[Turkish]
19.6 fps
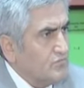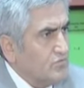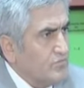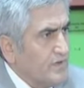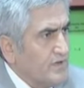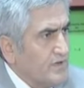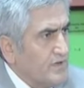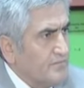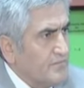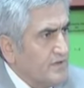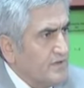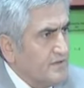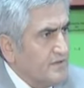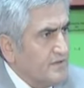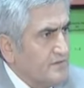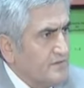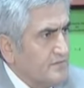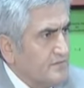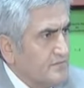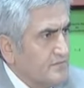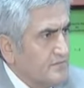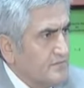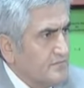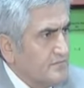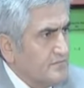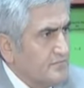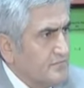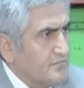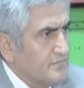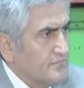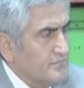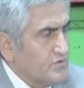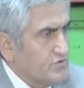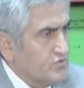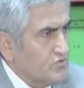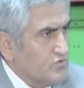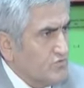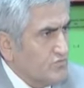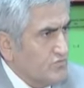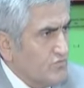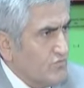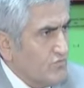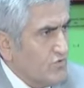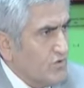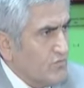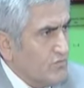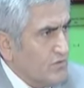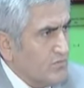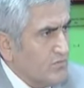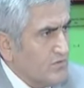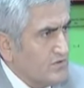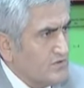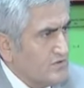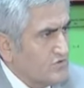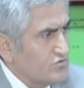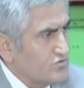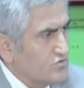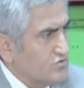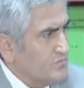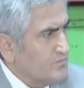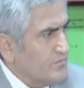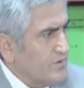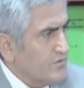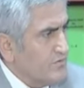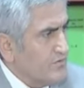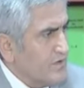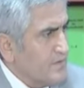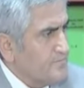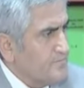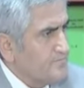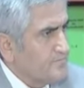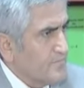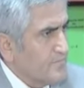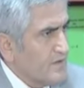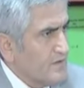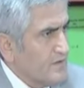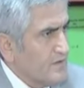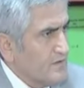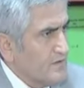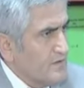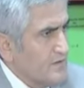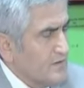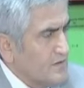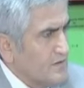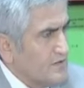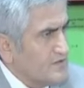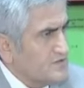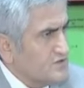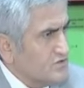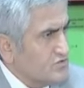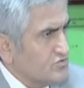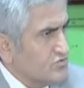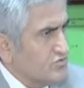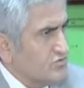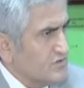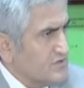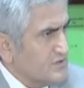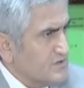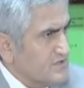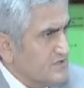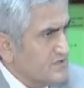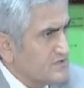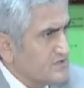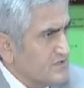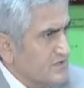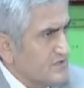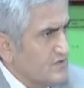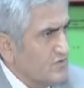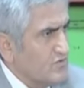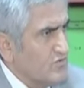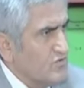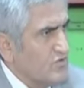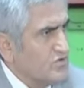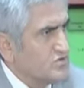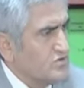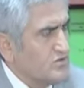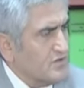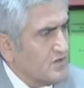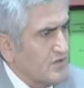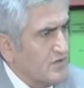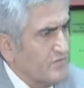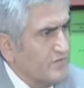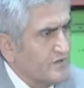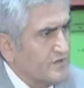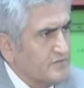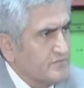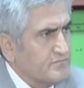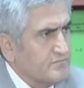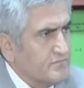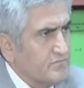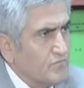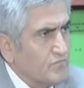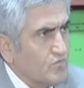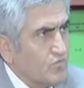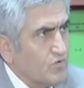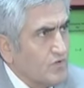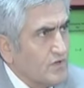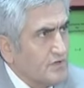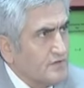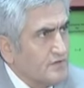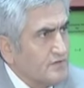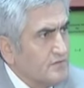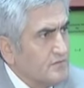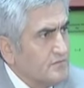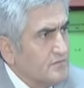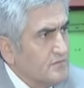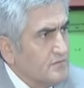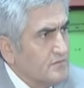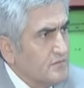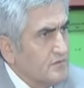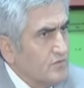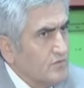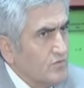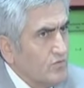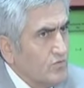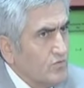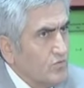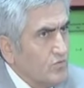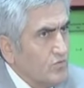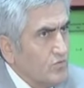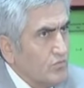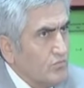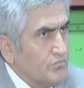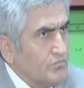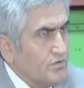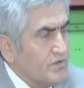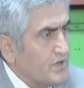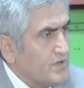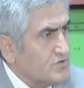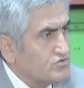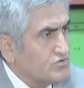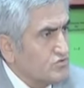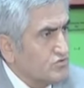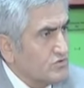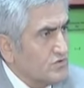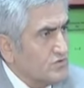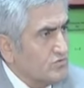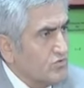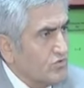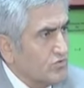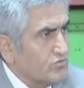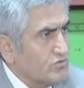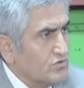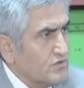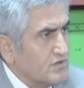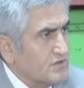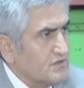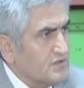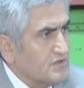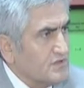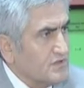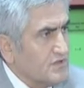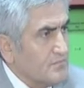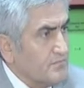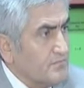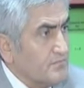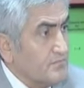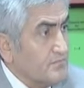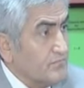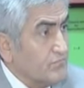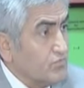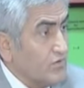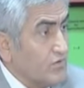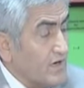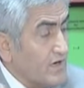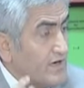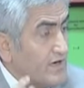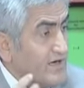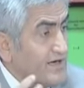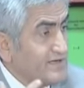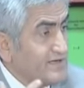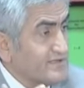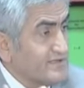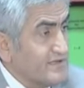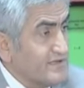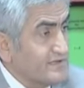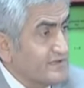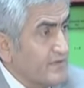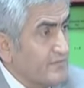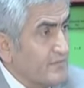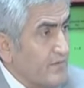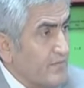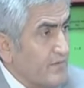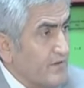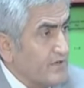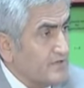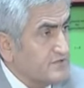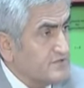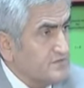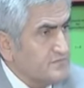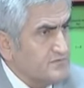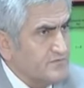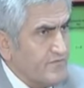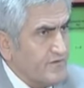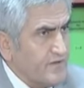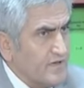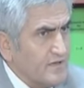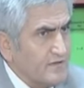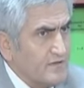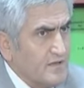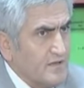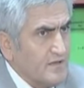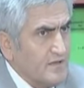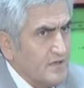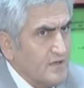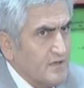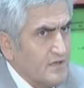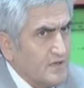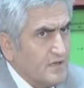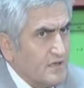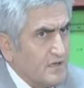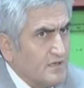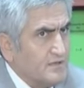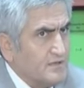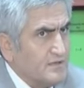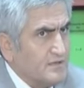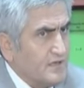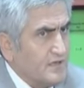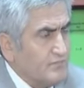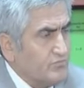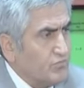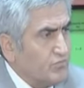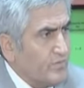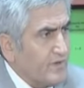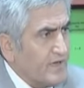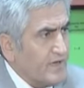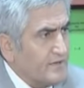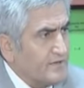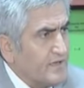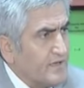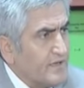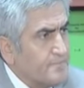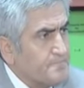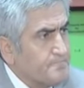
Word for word: bu bayan benden bir ürün olup olmadığını sordu. Ben ona iksir tonik kis çayı öz olarak verdim. kullandı. Bir ay sonra doktora gittiğinde bu ana arter tamamen açılmış fakat kadın da bu bayanda